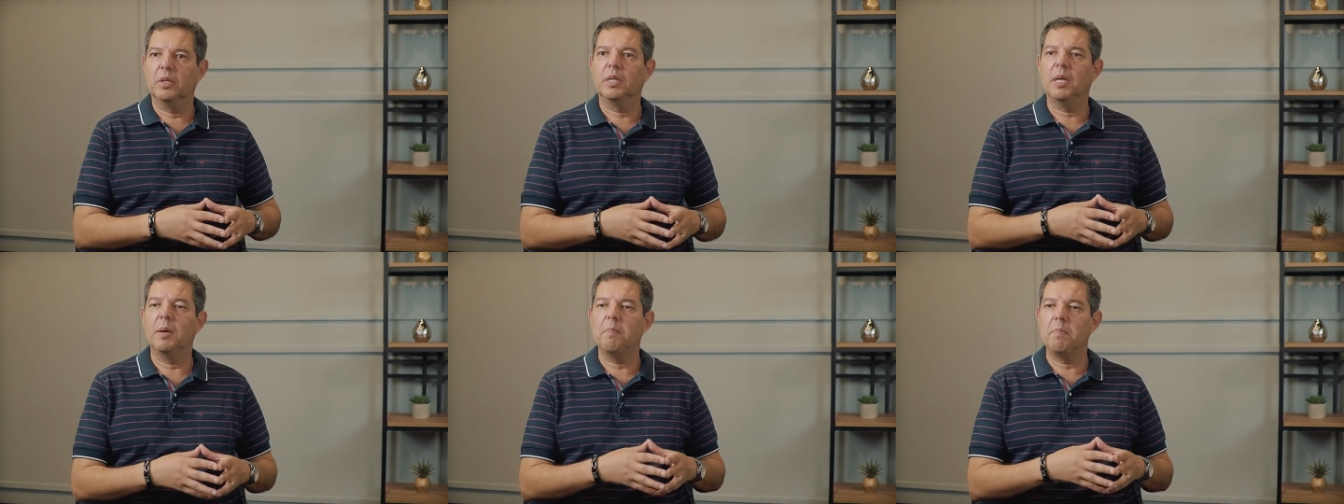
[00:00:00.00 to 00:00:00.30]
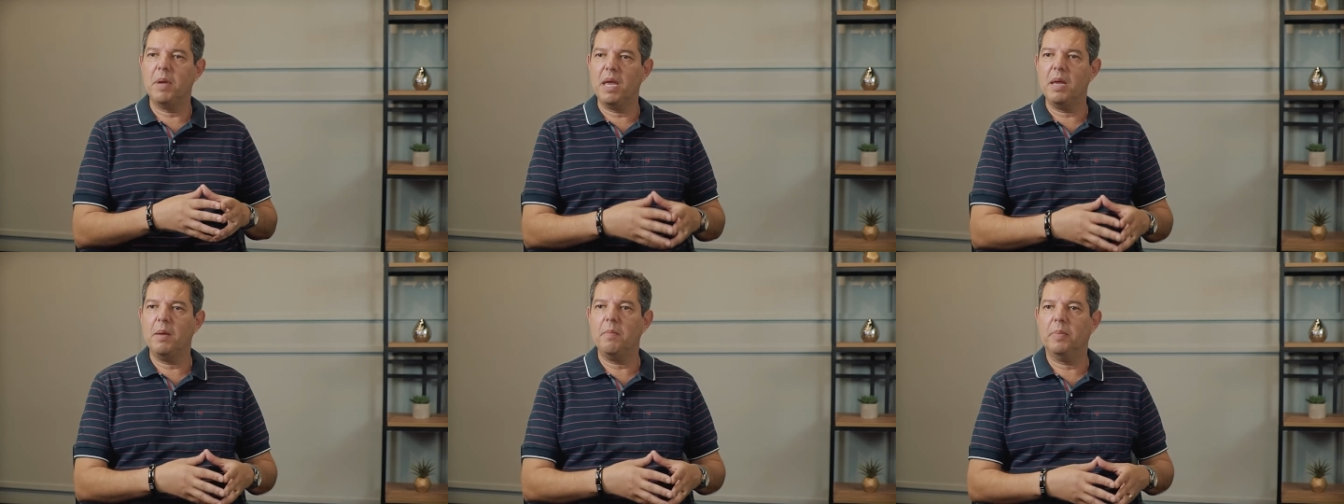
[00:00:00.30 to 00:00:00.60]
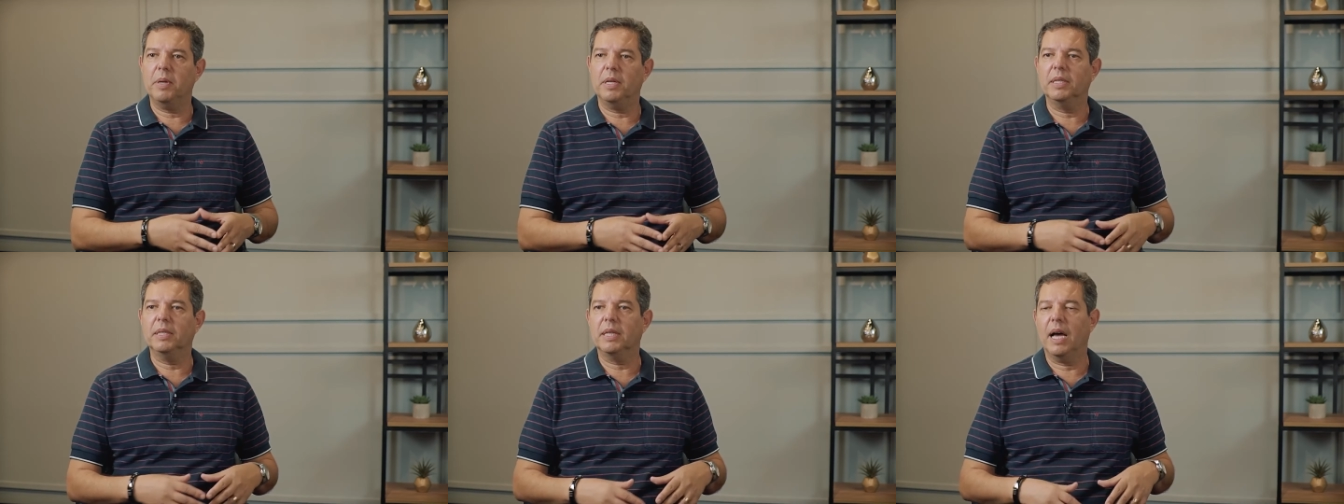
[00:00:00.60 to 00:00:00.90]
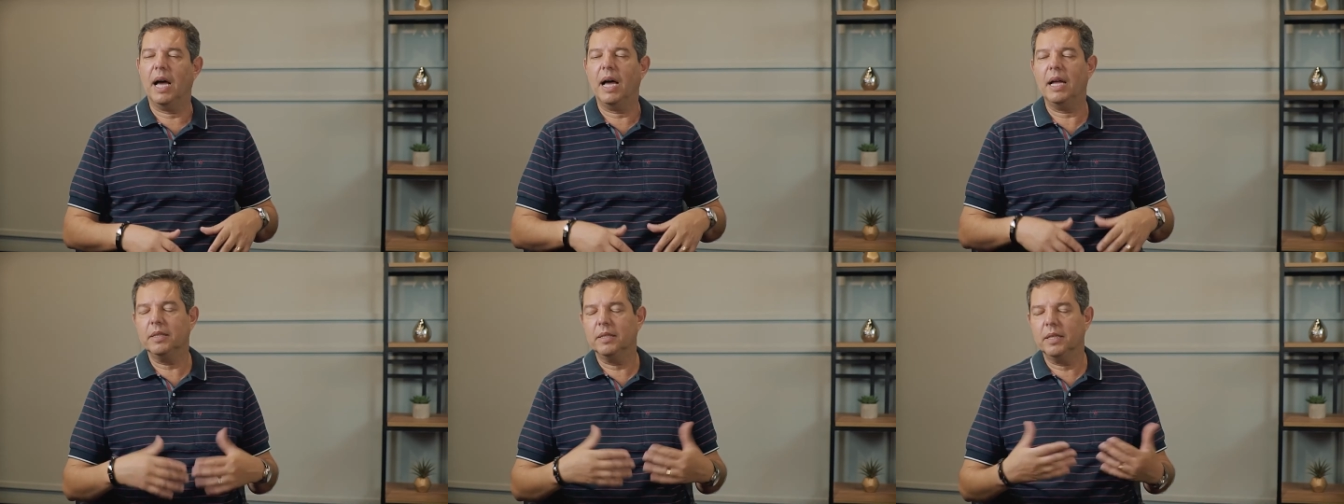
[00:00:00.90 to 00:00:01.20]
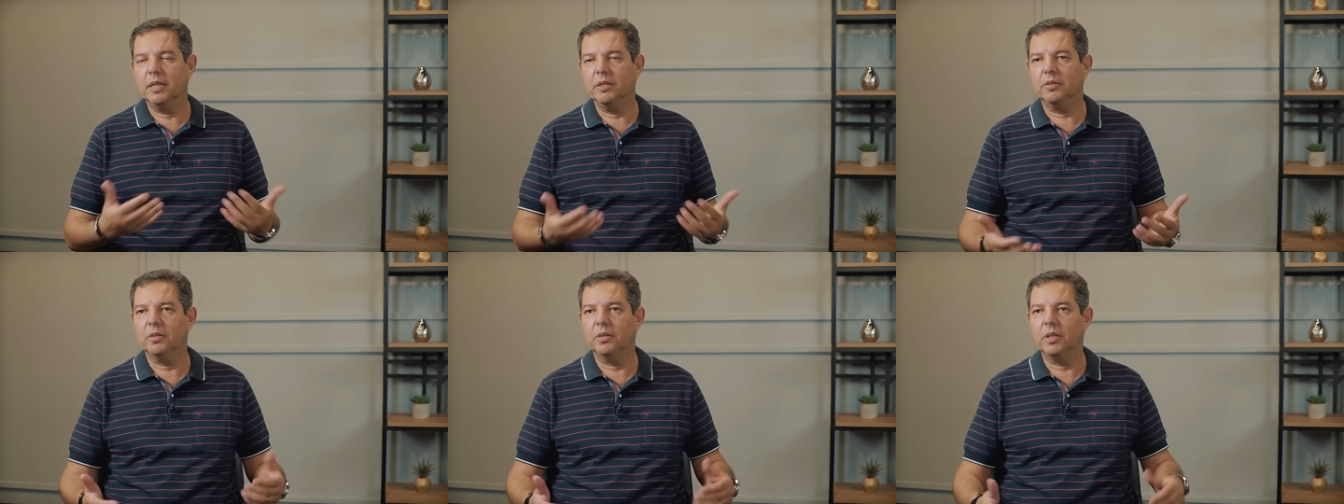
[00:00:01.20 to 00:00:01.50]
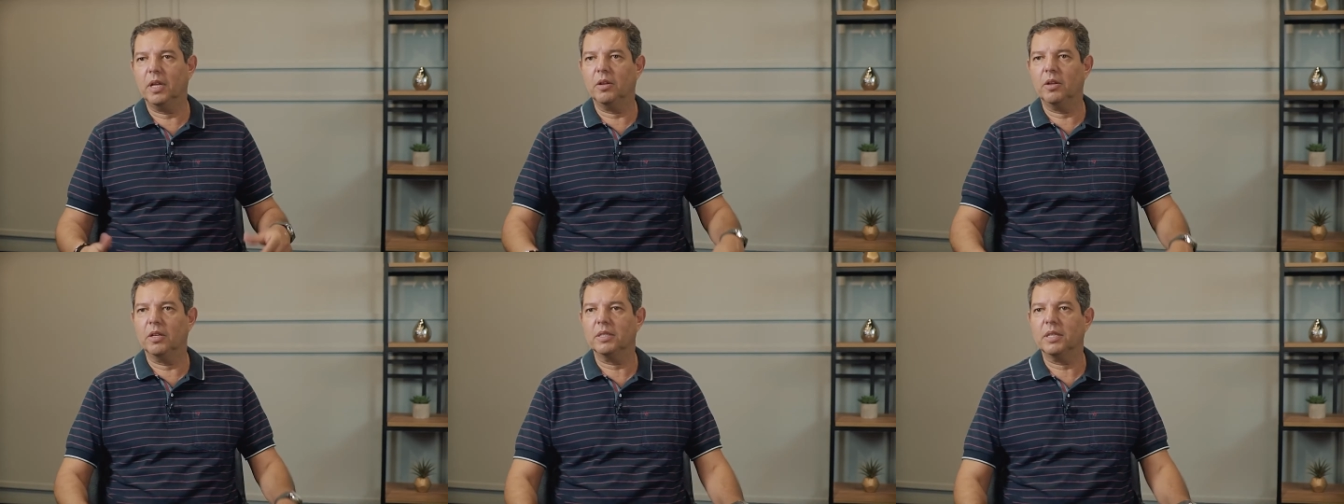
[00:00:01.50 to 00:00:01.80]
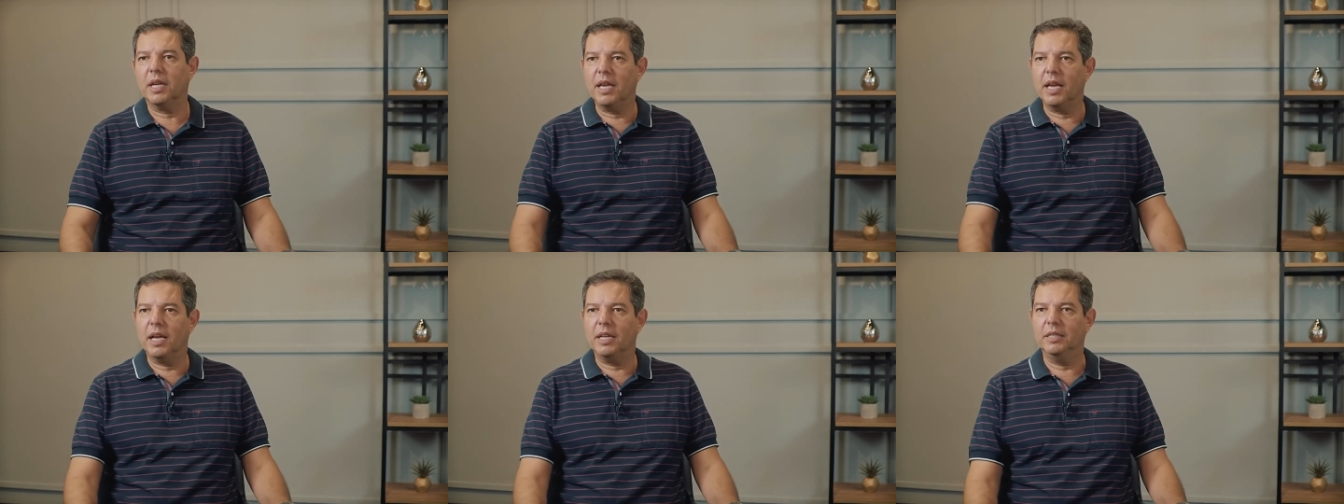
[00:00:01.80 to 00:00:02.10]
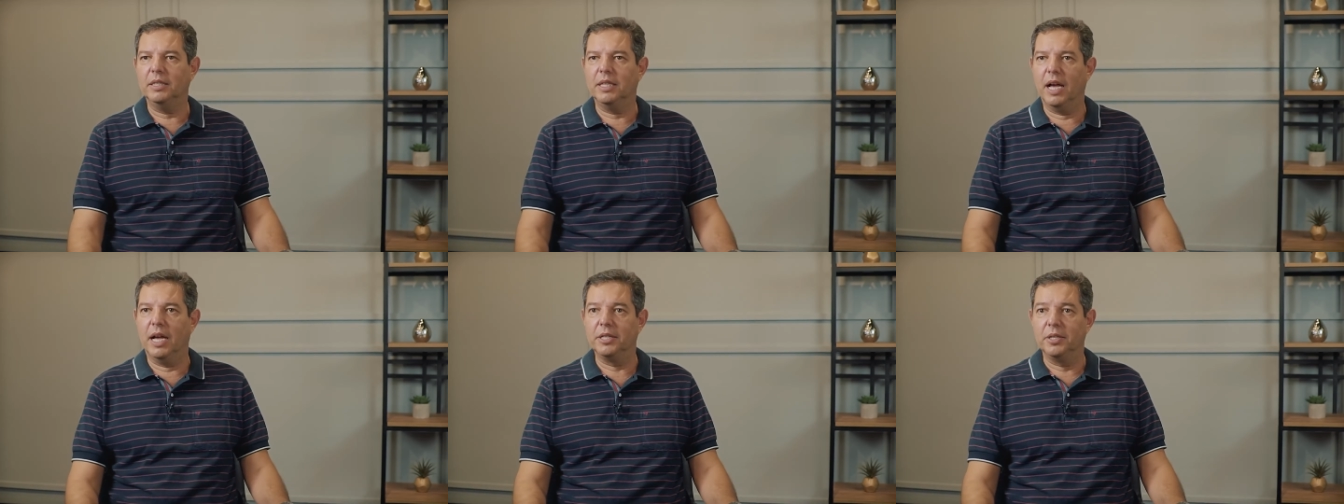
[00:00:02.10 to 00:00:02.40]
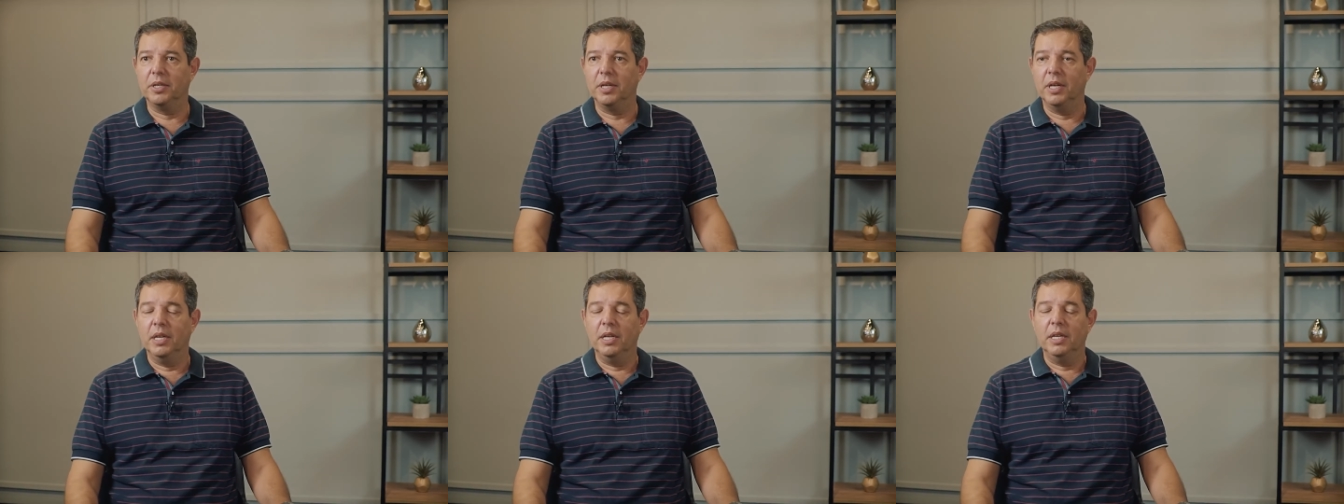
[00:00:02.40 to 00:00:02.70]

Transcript: também implantar dentro da nossa realidade.